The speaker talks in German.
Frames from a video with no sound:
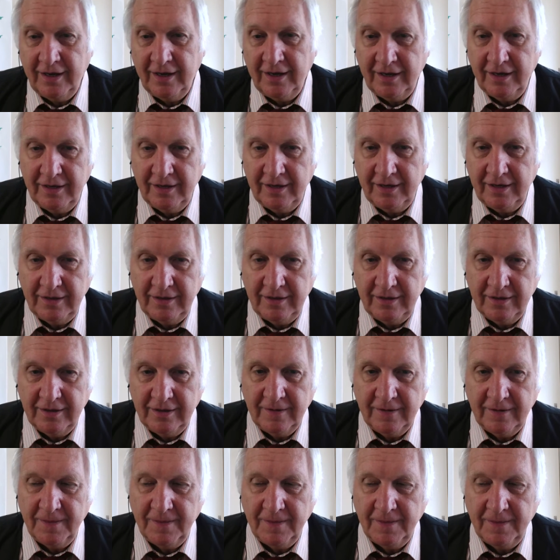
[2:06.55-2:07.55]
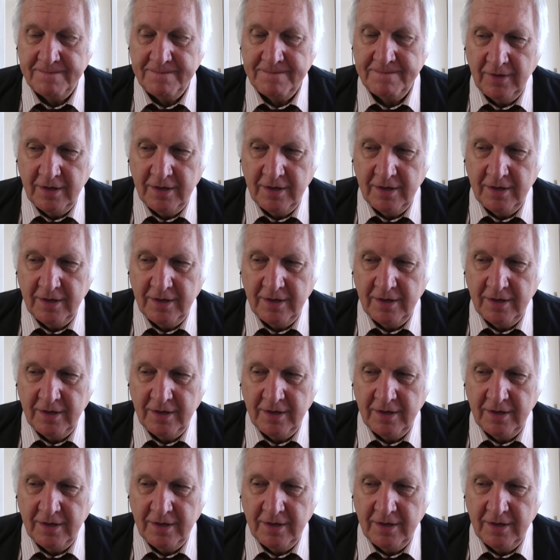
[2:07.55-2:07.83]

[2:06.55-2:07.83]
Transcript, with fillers: einen